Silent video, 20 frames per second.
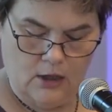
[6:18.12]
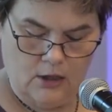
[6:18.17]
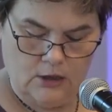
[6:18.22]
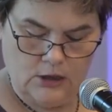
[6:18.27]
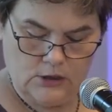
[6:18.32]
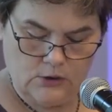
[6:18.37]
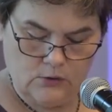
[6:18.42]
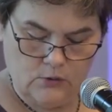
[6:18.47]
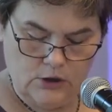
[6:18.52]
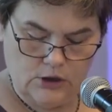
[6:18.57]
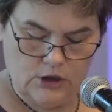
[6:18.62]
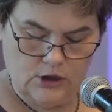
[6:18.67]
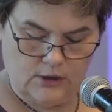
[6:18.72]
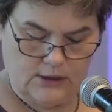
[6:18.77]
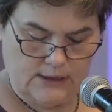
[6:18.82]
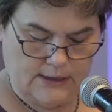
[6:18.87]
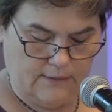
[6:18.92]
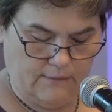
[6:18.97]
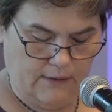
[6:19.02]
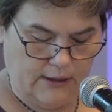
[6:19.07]
Jezuici
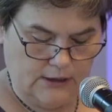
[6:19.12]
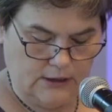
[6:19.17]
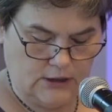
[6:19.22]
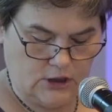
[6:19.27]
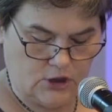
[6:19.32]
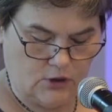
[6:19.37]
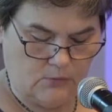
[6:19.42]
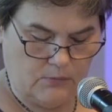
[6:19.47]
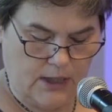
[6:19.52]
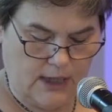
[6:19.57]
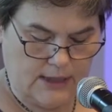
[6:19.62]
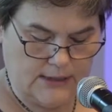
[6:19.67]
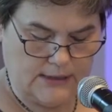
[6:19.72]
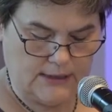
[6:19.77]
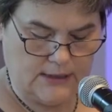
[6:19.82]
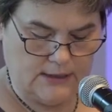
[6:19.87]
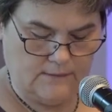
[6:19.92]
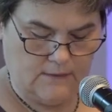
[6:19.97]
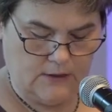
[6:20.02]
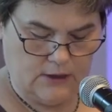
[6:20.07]
rozdawali też
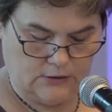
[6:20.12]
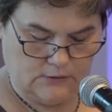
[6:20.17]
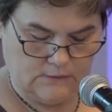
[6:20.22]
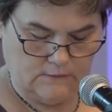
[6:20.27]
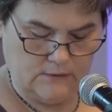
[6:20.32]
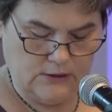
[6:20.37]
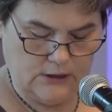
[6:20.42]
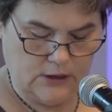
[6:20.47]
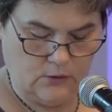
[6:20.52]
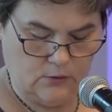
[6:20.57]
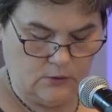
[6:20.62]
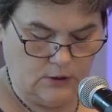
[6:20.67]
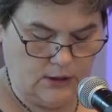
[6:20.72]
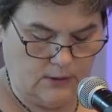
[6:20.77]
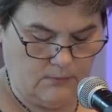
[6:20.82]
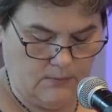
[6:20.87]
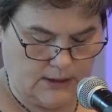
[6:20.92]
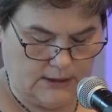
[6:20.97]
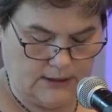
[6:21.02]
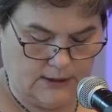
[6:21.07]
obrazki z
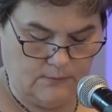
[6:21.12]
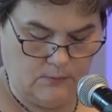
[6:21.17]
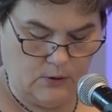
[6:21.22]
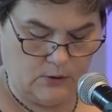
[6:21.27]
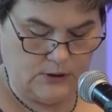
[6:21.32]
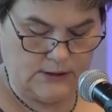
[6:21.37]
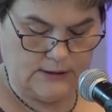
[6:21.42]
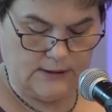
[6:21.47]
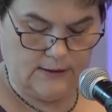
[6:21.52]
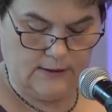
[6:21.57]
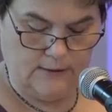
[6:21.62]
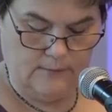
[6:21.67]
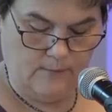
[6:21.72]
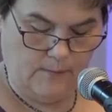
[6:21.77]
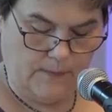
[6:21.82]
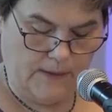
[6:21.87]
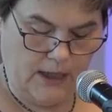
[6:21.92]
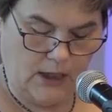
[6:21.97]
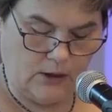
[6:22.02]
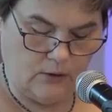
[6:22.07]
wizerunkiem Matki Boskiej,
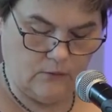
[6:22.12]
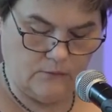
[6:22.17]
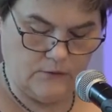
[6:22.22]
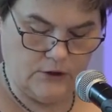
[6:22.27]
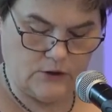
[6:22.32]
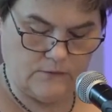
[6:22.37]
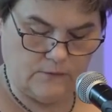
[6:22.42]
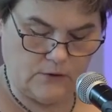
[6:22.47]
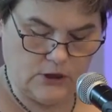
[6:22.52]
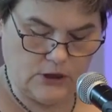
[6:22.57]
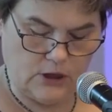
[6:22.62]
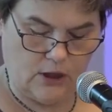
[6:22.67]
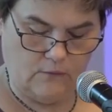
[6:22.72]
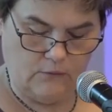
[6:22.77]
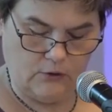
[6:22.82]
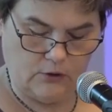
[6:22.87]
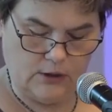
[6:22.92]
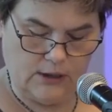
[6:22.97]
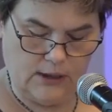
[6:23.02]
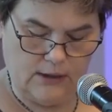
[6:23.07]
jak również
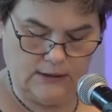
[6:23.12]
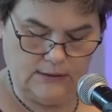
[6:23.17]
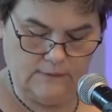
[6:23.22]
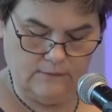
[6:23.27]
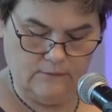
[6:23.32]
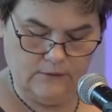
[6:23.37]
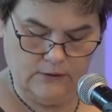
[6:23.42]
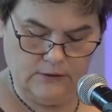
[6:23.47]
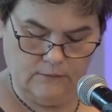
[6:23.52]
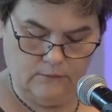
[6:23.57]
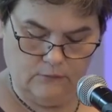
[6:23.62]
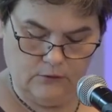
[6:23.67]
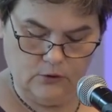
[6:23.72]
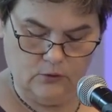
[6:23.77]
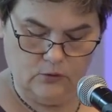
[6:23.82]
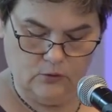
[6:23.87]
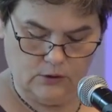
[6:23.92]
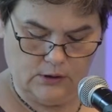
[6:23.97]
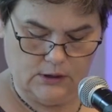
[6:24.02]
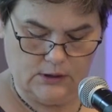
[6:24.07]
woskowe odlewy
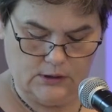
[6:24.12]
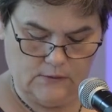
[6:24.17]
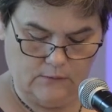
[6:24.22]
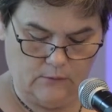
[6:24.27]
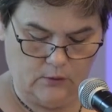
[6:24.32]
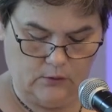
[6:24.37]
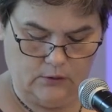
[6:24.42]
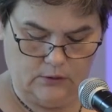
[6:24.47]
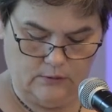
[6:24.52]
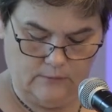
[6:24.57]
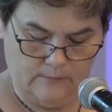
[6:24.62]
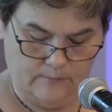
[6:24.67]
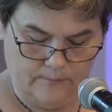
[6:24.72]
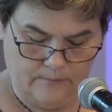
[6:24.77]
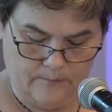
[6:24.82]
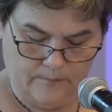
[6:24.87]
figurki swojej.